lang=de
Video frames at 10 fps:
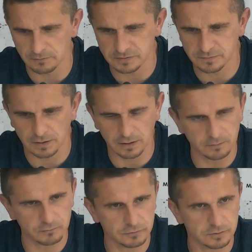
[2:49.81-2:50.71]
was wir
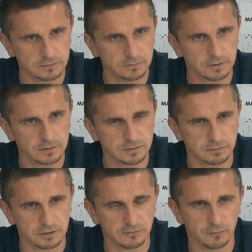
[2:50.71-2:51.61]
haben und ja,
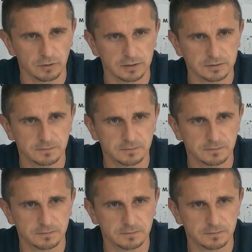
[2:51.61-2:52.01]
Sonntag Vollgas.